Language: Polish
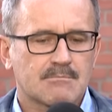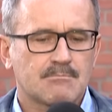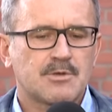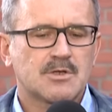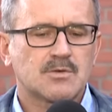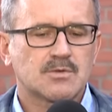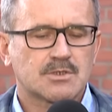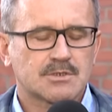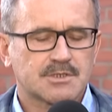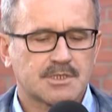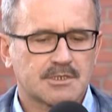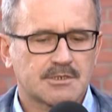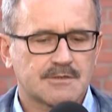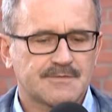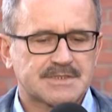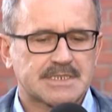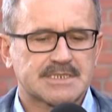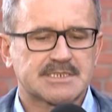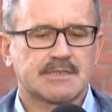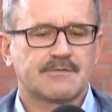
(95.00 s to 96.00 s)
był to
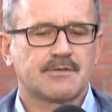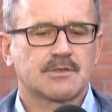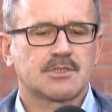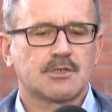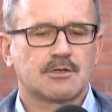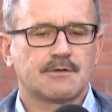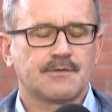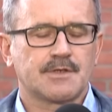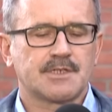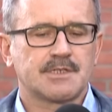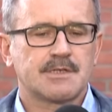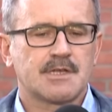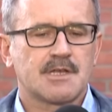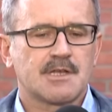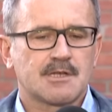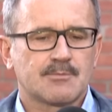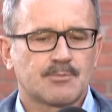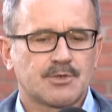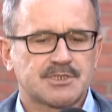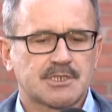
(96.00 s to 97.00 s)
kierowca zawodowy,
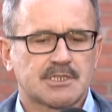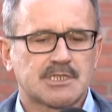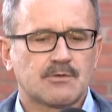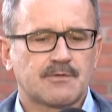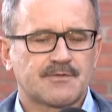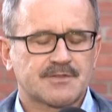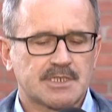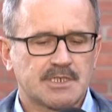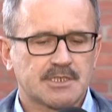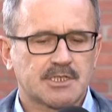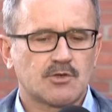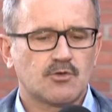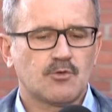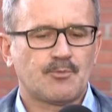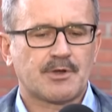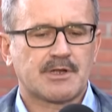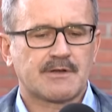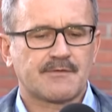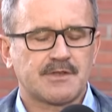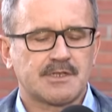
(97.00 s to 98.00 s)
posiadał wszelkie
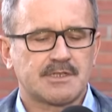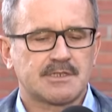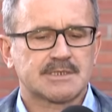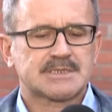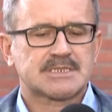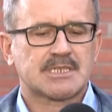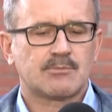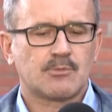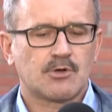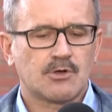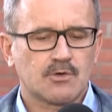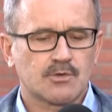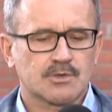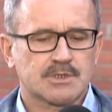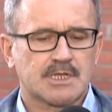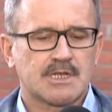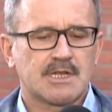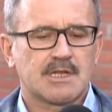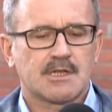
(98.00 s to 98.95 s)
uprawnienia, samochód